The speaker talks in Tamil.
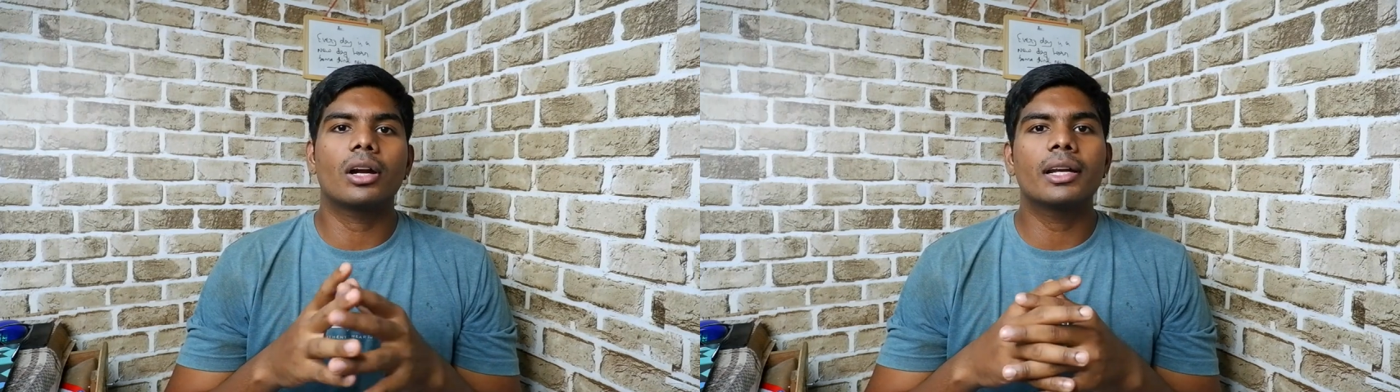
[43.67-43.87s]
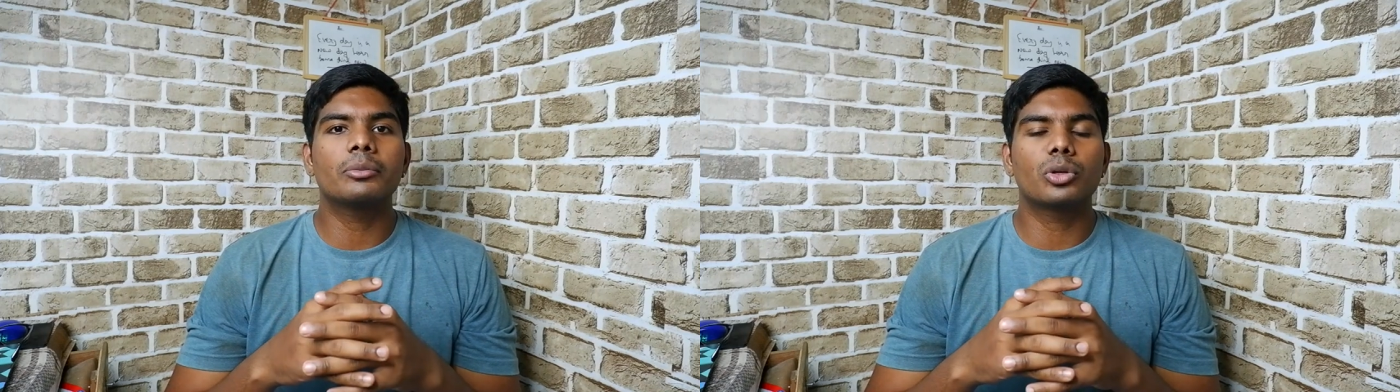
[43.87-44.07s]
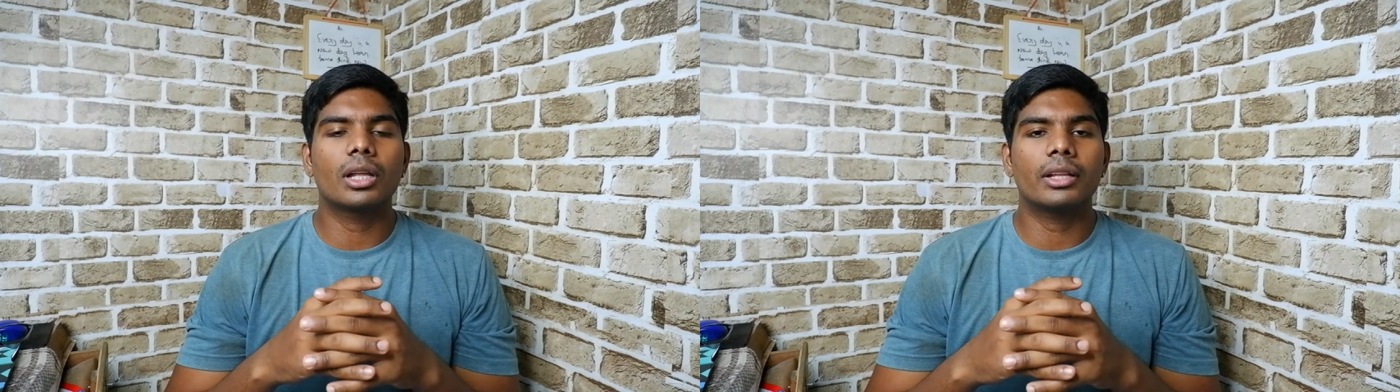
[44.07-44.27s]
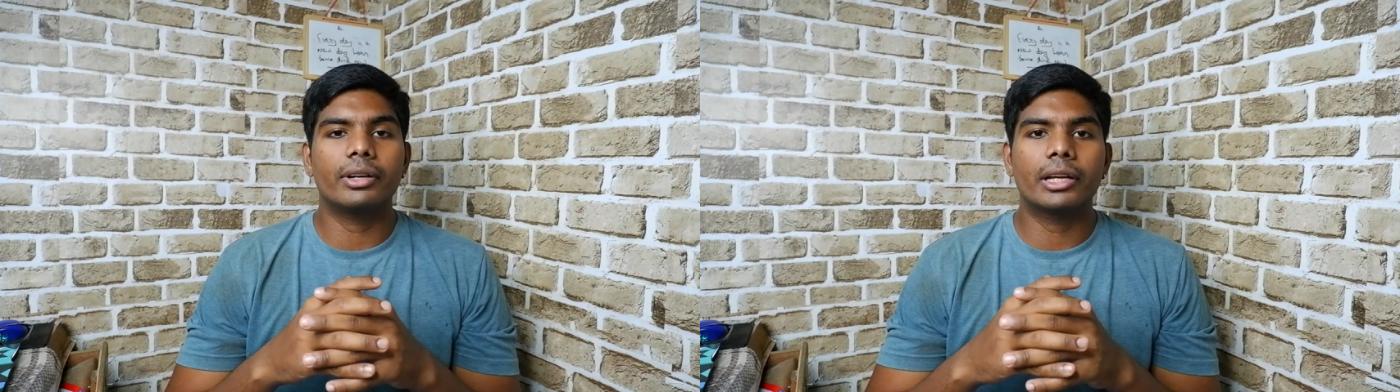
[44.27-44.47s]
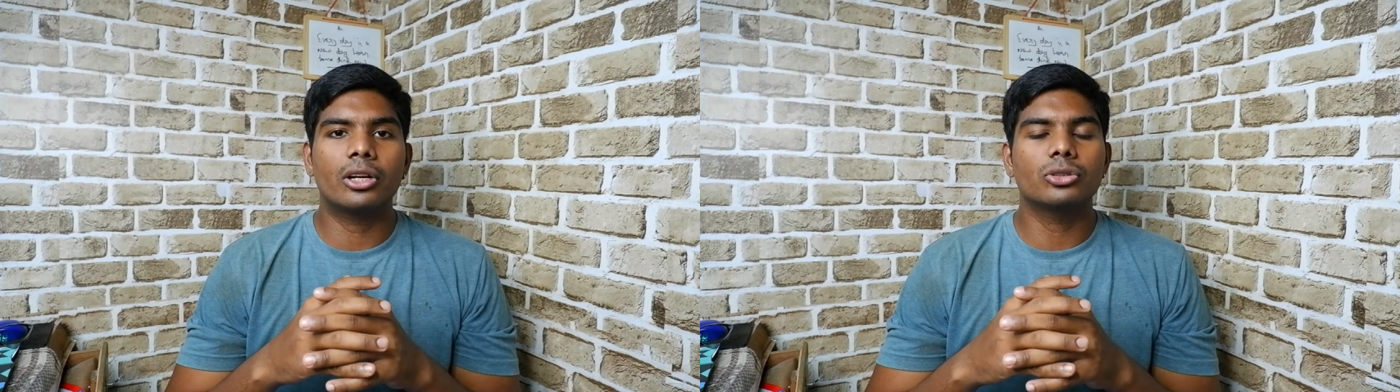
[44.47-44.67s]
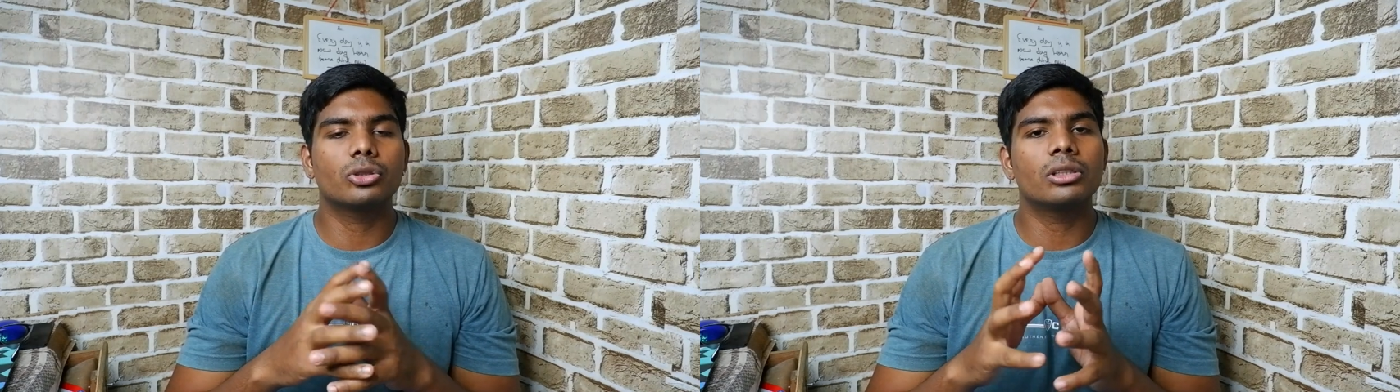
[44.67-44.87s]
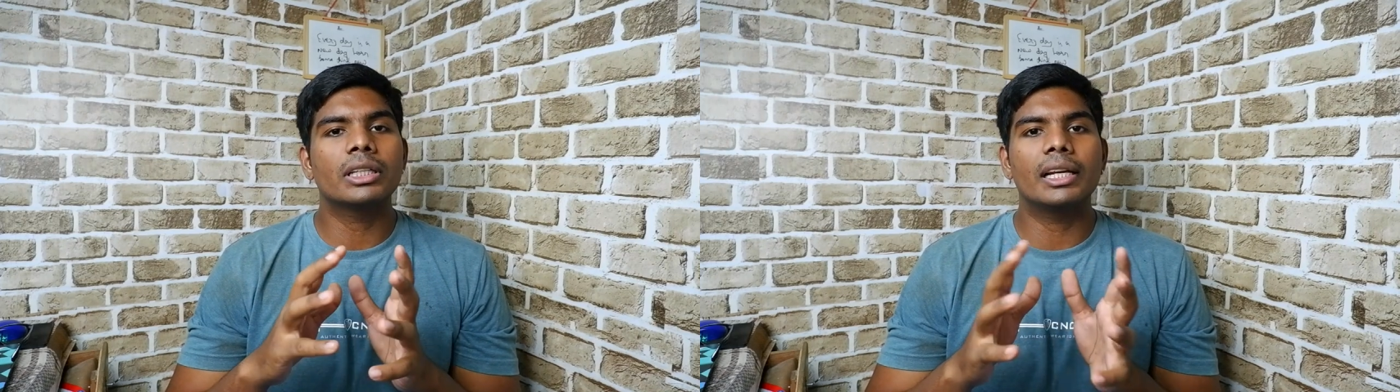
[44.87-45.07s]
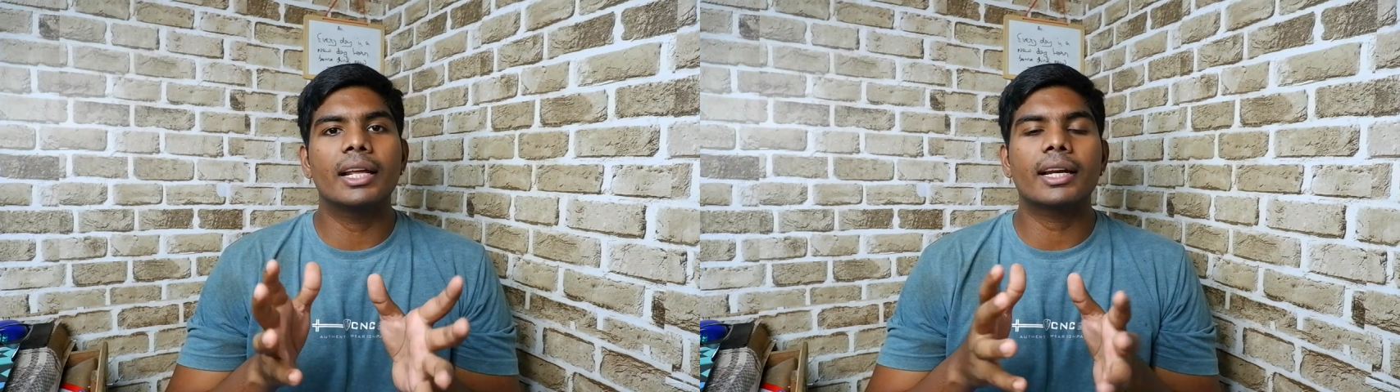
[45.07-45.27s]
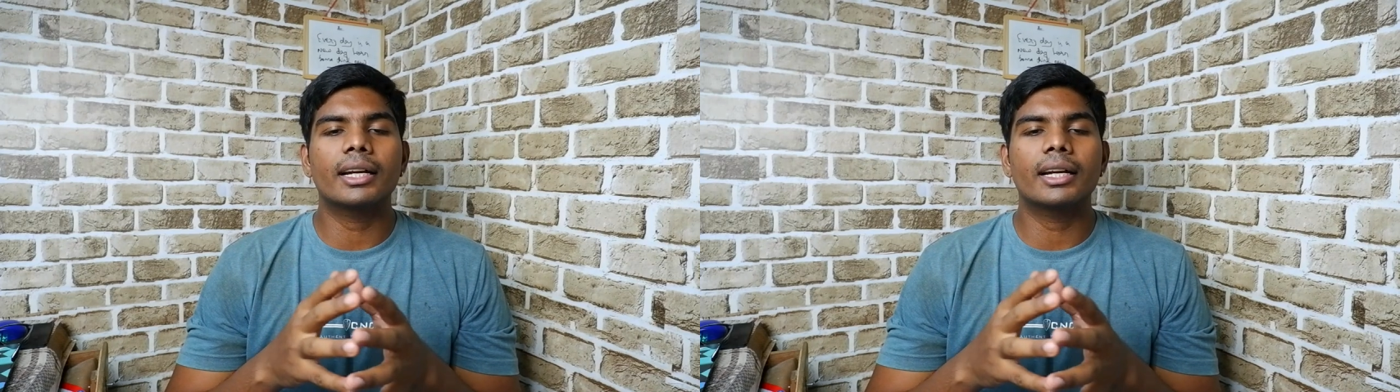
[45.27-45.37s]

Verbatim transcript: ஆன்லைன் மூலம் தான் வைக்கணும்னு சொல்லிட்டு கிளியர்